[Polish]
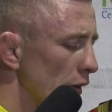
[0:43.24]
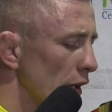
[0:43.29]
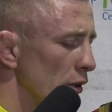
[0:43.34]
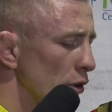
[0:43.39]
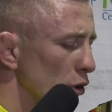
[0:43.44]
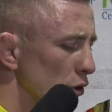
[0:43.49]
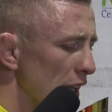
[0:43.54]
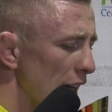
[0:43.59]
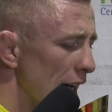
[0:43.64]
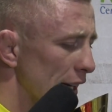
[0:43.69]

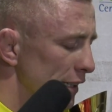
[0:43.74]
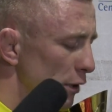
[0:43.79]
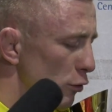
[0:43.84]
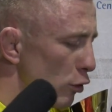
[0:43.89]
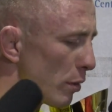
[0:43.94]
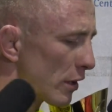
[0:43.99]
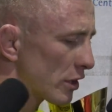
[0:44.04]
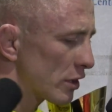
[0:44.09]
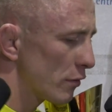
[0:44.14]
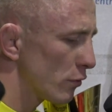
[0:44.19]
No tak, ten
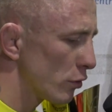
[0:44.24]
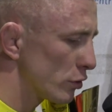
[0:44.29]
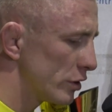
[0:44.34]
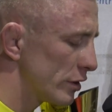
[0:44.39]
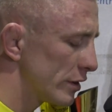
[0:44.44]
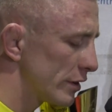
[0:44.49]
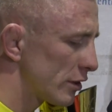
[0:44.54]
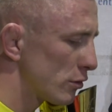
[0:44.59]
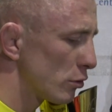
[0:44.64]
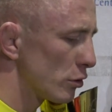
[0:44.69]
chłopak się
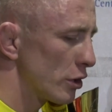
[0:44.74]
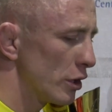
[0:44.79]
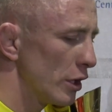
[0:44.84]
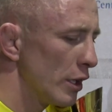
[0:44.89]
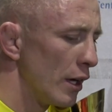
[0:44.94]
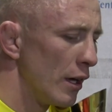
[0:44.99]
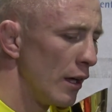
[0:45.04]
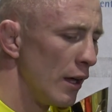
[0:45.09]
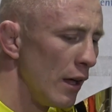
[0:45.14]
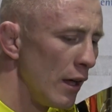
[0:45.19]
wywodzi ze
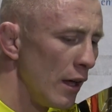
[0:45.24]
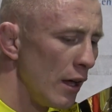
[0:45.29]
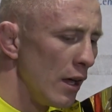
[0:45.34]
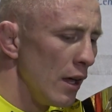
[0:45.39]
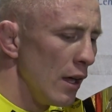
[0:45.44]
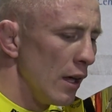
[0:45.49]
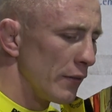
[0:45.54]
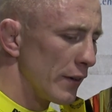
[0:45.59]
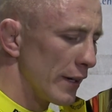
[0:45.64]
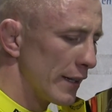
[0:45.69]
stójki,
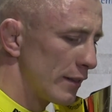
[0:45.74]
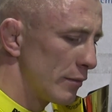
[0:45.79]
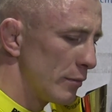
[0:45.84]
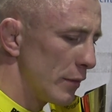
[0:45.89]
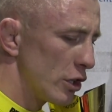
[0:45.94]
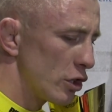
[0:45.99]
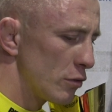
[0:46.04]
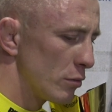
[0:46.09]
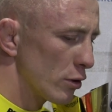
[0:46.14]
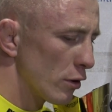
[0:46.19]
więc
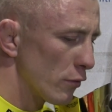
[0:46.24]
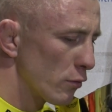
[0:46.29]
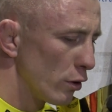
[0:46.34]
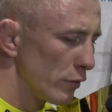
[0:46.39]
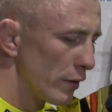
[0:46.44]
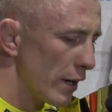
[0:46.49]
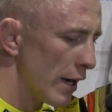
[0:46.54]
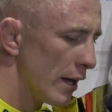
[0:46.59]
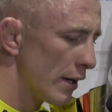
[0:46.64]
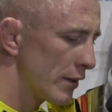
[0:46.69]
mieliśmy to w
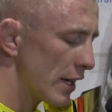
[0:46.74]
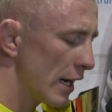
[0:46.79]
głowie.